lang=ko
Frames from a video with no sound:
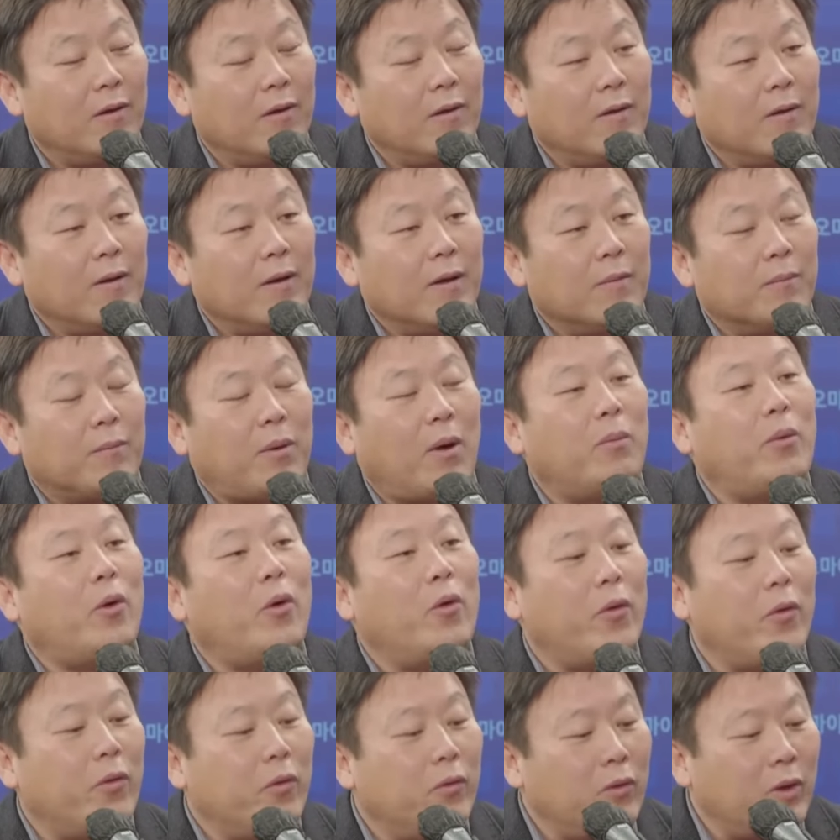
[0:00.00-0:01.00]
음.
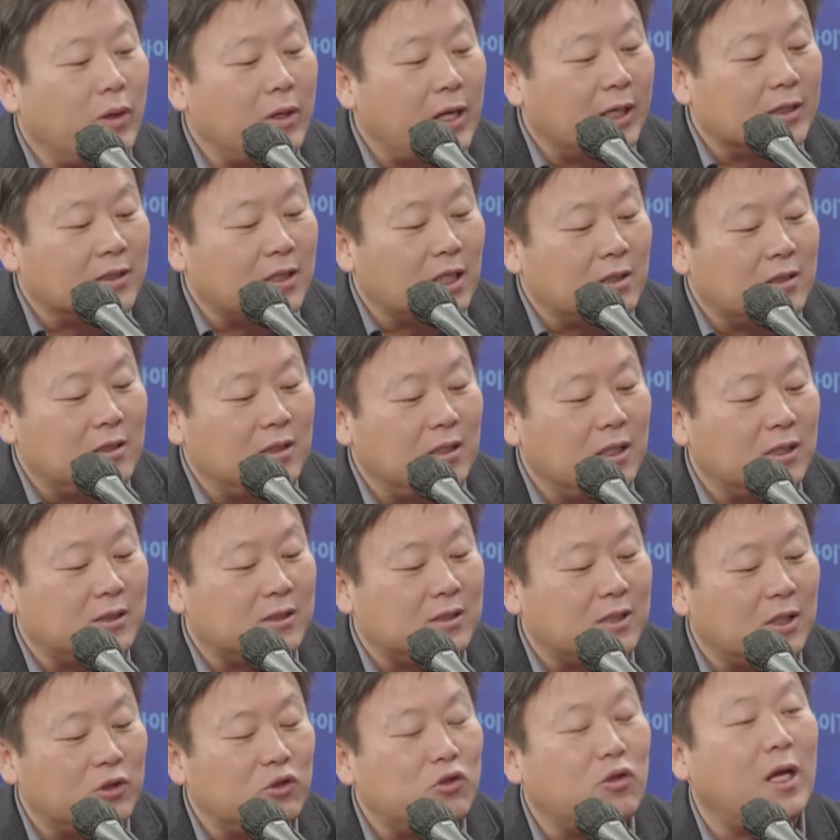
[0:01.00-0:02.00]
법원한테 그게
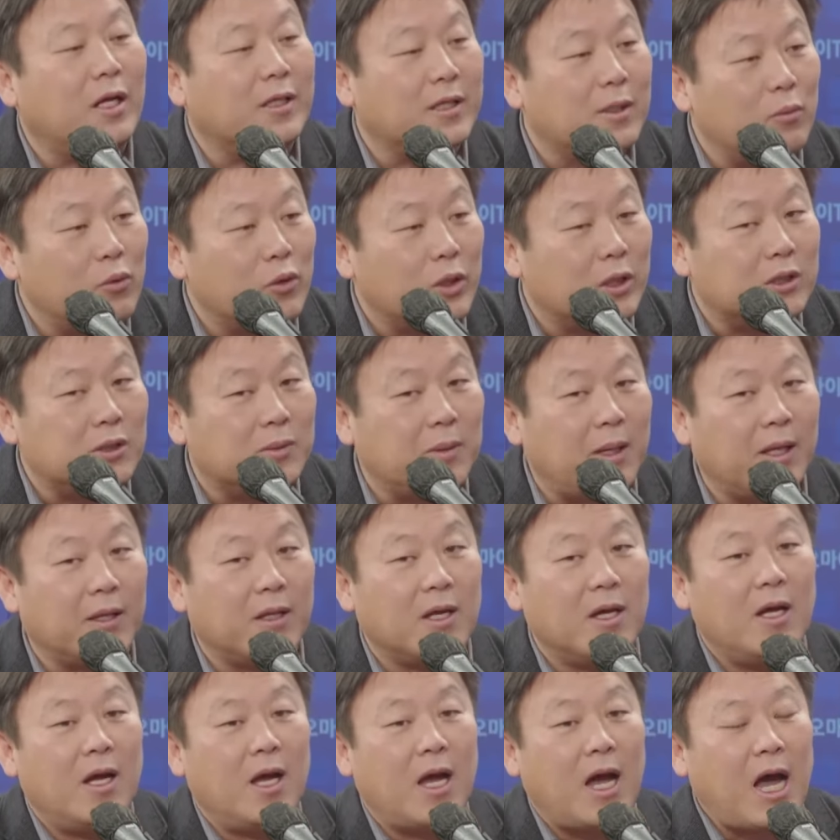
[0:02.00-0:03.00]
제출이 안 되면 모르겠지만
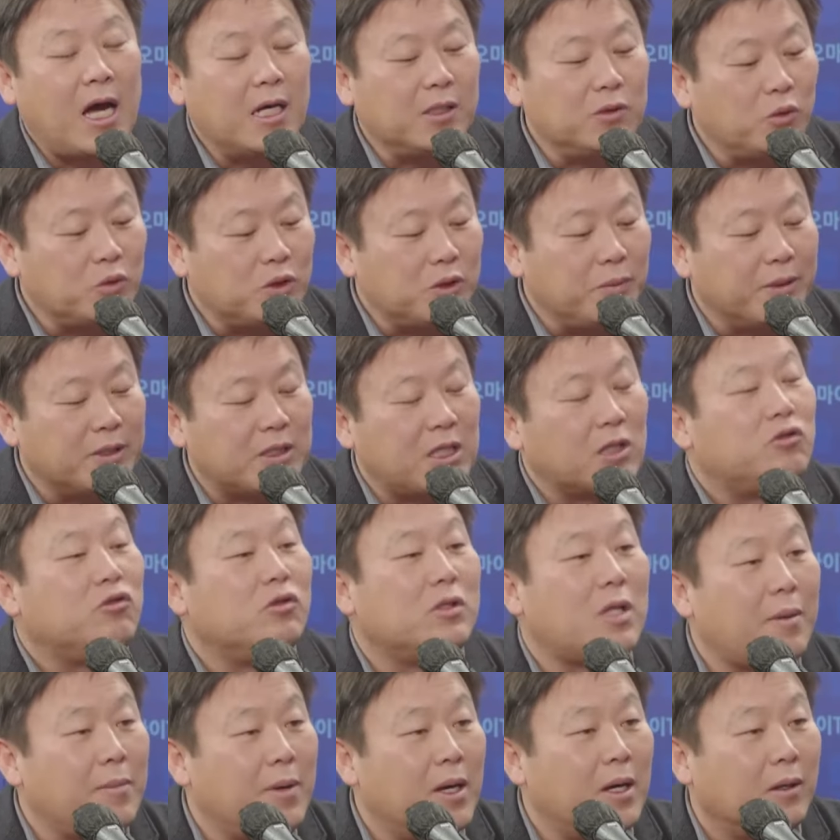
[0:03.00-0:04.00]
항소심에
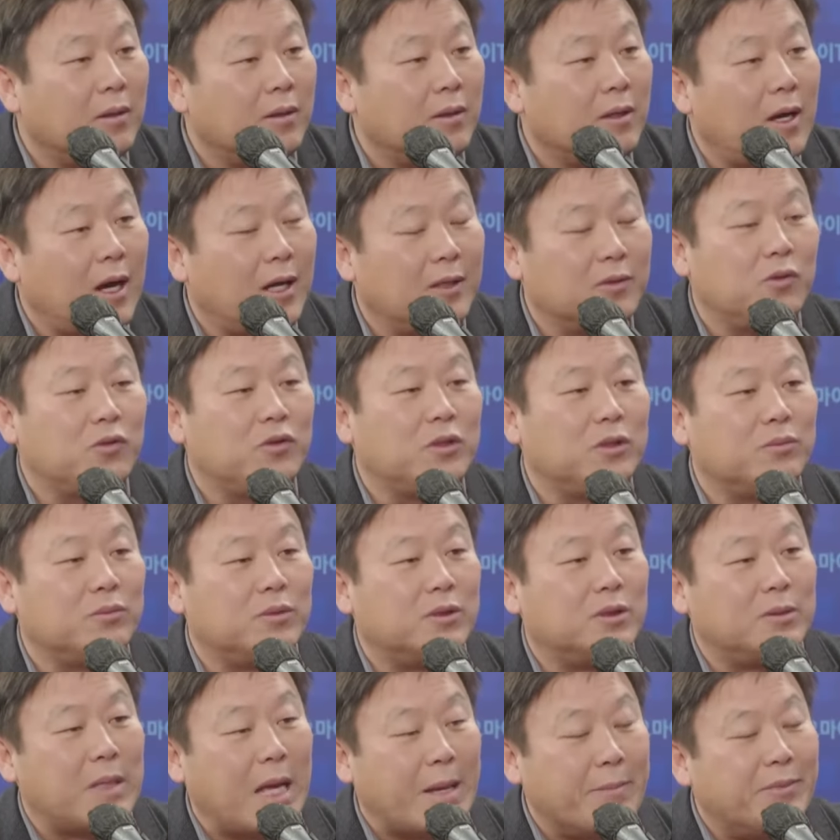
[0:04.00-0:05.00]
제출되면
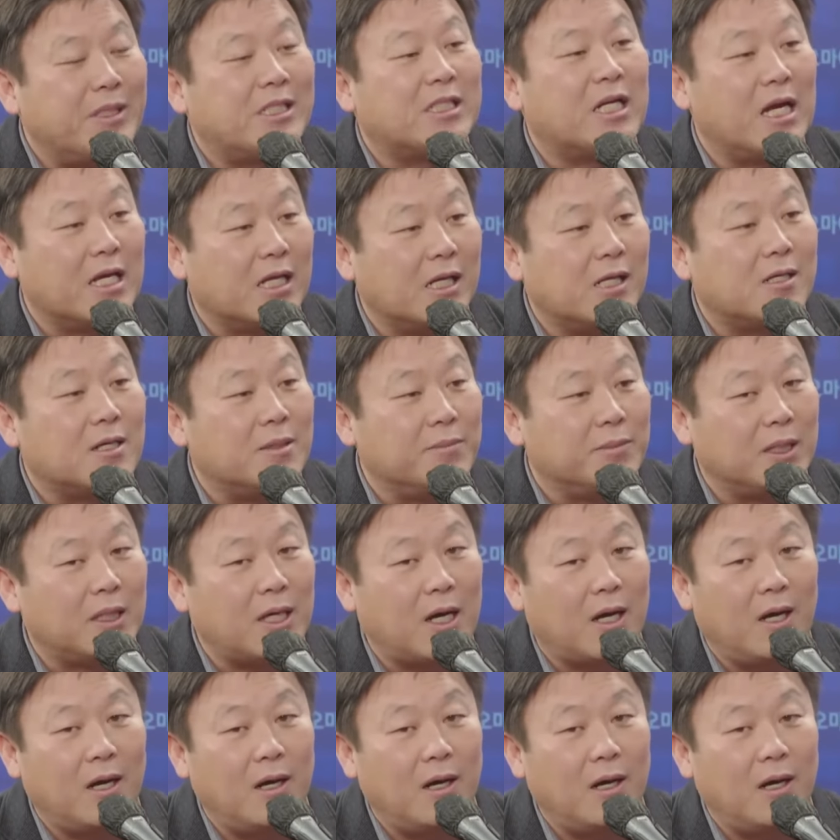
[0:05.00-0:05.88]
항소심은 MBC가 이길 겁니다.